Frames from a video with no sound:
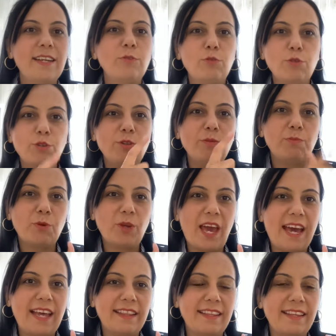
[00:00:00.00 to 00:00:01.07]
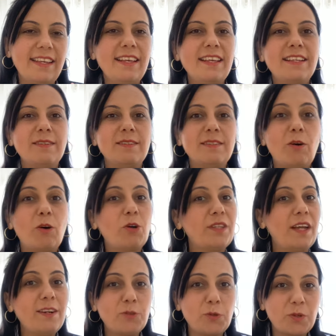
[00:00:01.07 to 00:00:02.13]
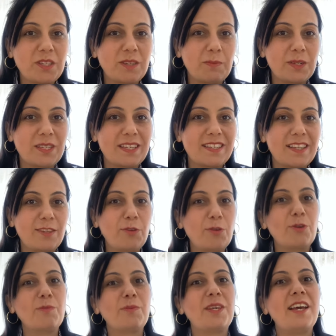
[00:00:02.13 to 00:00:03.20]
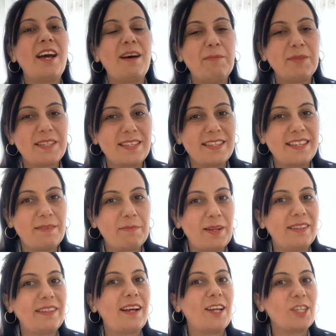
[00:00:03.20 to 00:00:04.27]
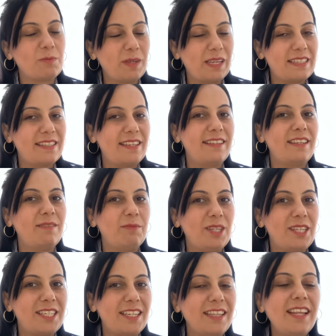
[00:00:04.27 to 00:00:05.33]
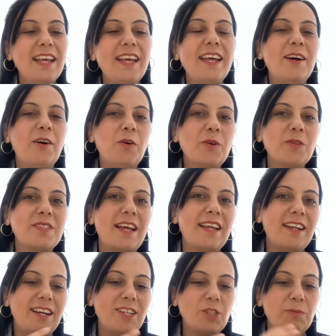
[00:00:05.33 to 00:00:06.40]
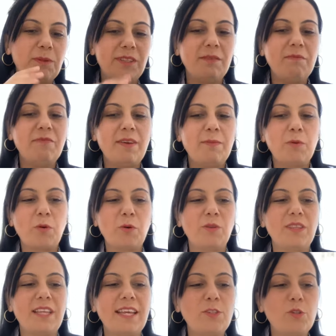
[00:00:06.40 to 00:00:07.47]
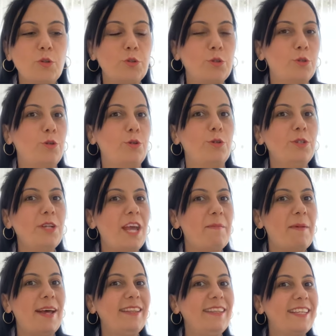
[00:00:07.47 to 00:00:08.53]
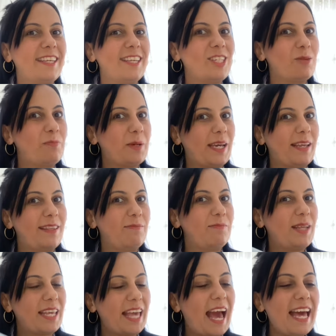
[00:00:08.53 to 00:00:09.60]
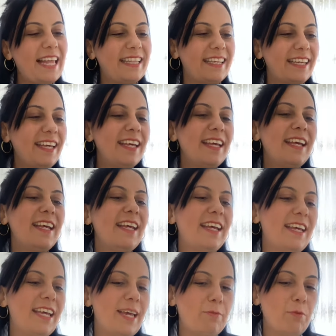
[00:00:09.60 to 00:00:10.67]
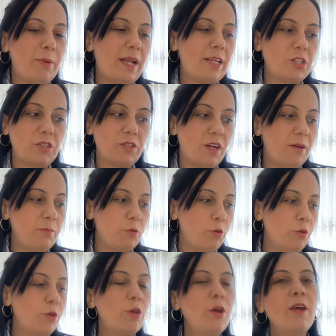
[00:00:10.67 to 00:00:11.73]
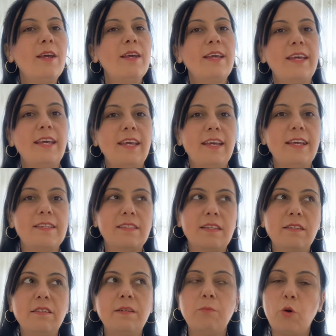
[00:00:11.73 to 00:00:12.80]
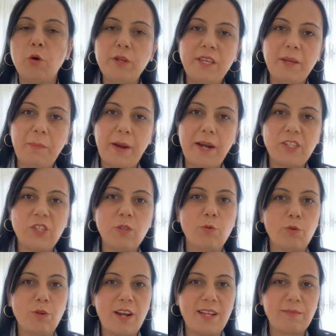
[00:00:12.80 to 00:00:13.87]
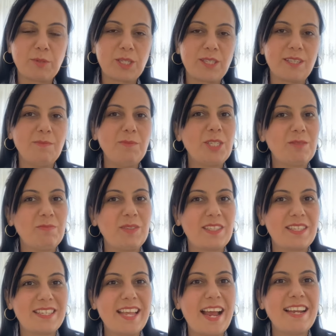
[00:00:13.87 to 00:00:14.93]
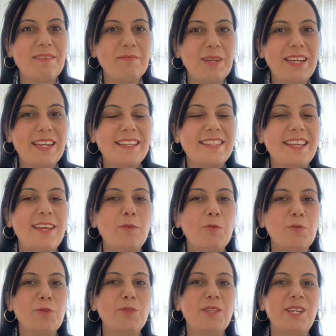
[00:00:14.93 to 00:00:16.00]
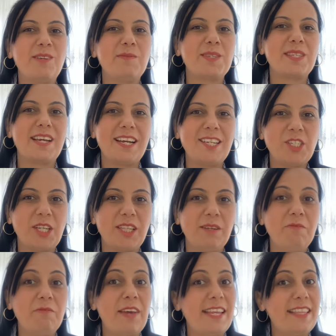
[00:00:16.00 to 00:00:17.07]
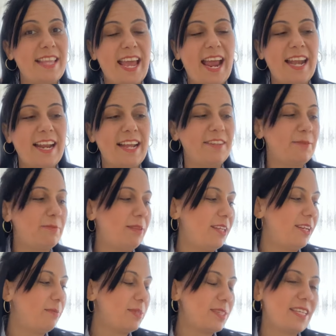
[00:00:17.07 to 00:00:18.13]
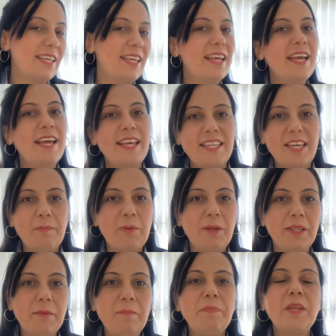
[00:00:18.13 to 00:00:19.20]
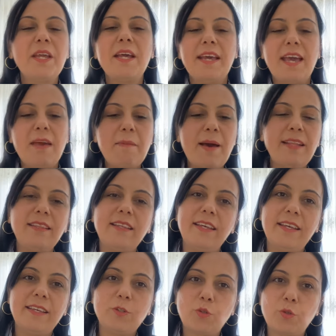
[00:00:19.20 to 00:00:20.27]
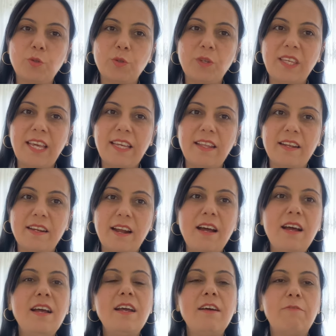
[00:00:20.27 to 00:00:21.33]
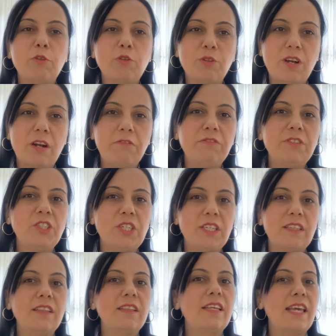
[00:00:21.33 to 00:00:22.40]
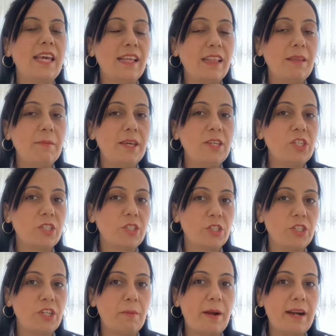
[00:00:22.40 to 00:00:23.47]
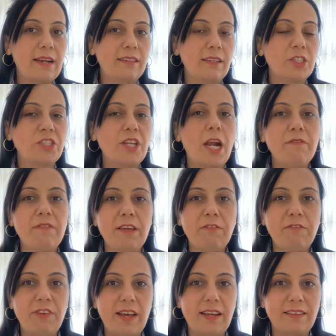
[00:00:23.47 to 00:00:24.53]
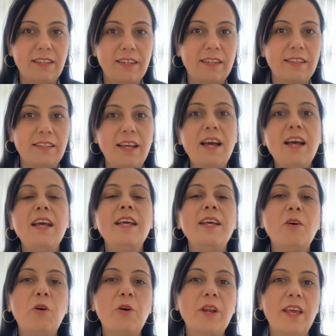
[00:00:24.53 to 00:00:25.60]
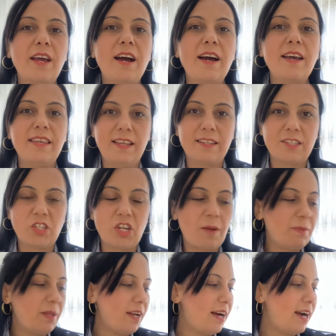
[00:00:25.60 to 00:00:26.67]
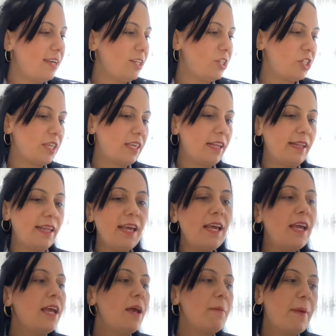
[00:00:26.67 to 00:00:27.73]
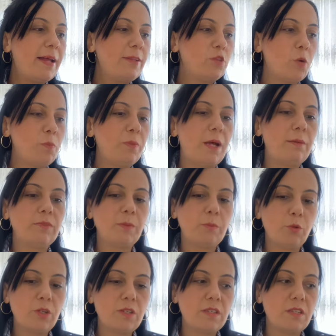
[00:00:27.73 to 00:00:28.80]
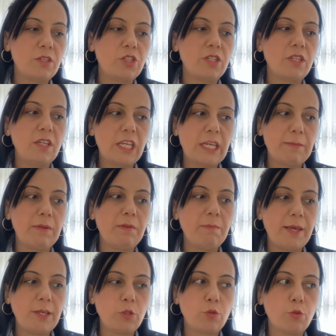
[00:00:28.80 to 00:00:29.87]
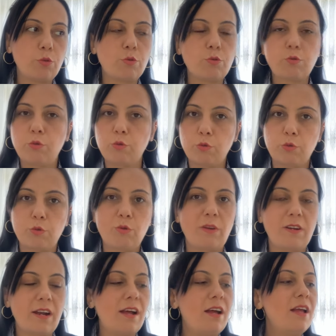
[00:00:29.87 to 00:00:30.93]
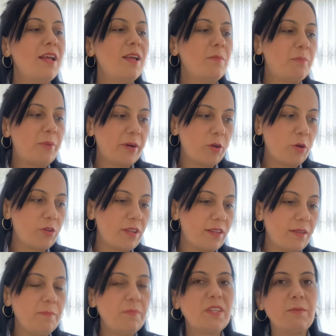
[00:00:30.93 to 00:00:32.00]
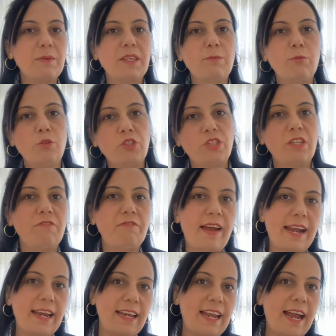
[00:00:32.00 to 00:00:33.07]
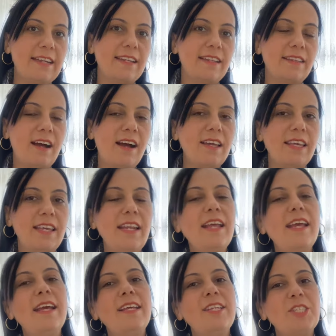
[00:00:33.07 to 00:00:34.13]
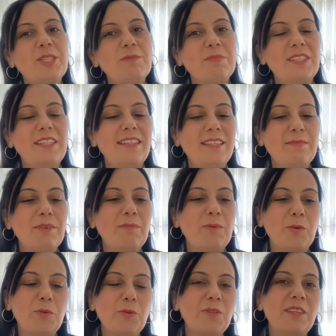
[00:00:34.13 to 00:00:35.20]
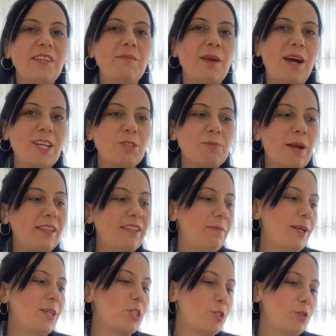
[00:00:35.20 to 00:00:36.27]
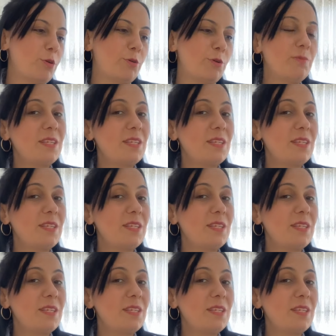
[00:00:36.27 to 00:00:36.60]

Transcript: Dün bu geldi. O kadar çok sabırsızlanıyorum ki ama sizinle birlikte açmak istediğim için o yüzden açmadım ve bugün de çok şükür hemen ikinci paketim de geldi. Ee, bu birazcık daha büyük. Ee, sanırım 12 parça ürün almıştım. Şimdi sizlerle birlikte ürünlerimizi açalım ve değerlendirmelerimizi yapalım. Hemen e, şu kenara fotoğraflı şeklinde eklemeye çalışacağım arkadaşlar ve fiyatlarını da oraya yazacağım yine aynı şekilde. Ben toplamda burası için 2500 küsur lira para ödedim. Tabii ki bunun için de vergiler de dahil. Şimdi dediğim gibi ürünlerimi açmakla başlıyorum.